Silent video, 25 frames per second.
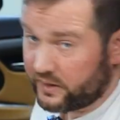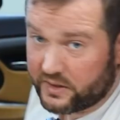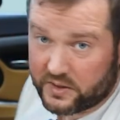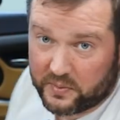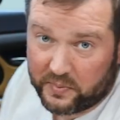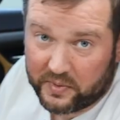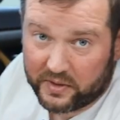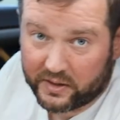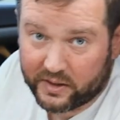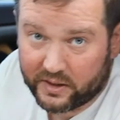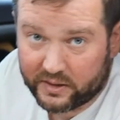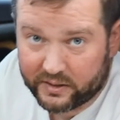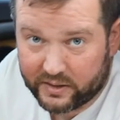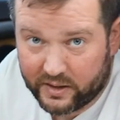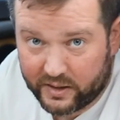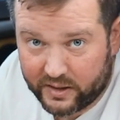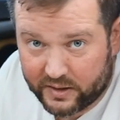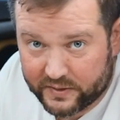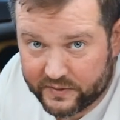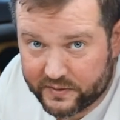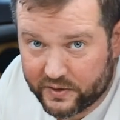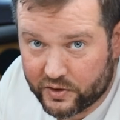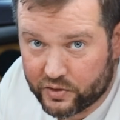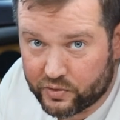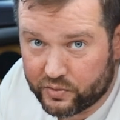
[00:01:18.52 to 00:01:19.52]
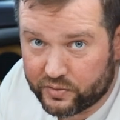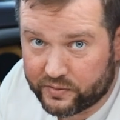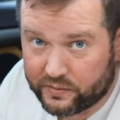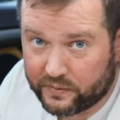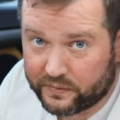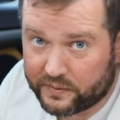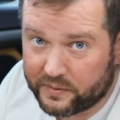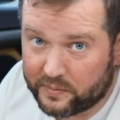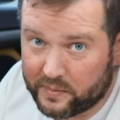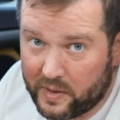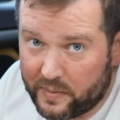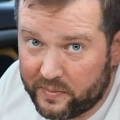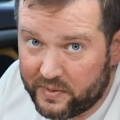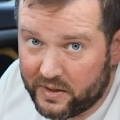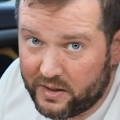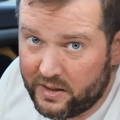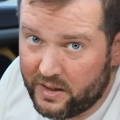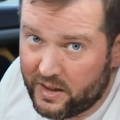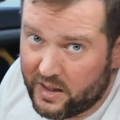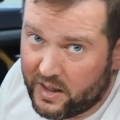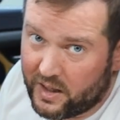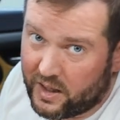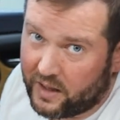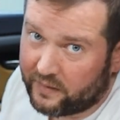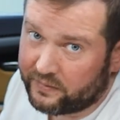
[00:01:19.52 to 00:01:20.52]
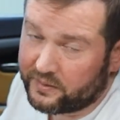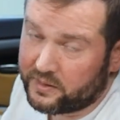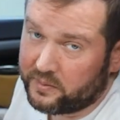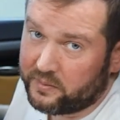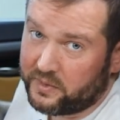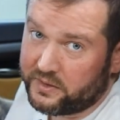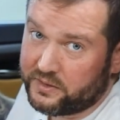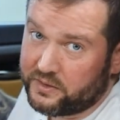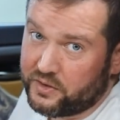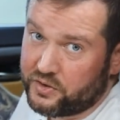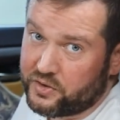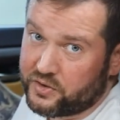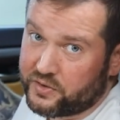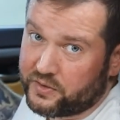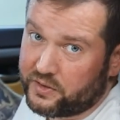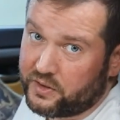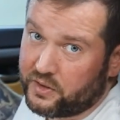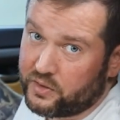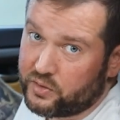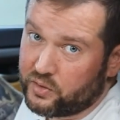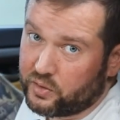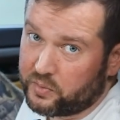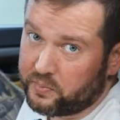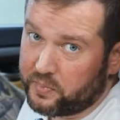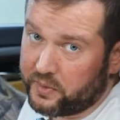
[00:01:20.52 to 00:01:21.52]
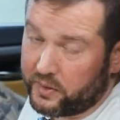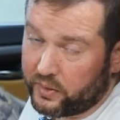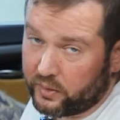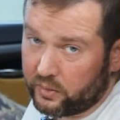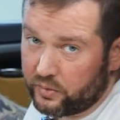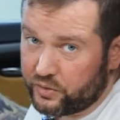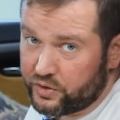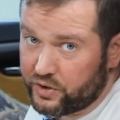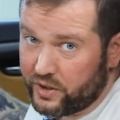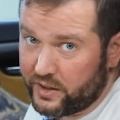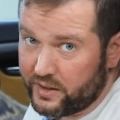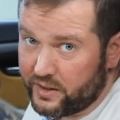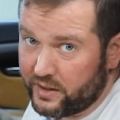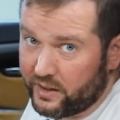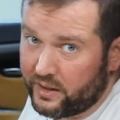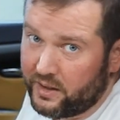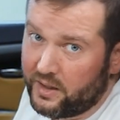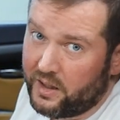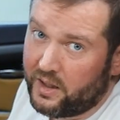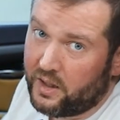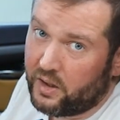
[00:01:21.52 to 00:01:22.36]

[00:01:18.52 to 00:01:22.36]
и теперь, когда я сажусь в автомобиль, автоматически идет переключение.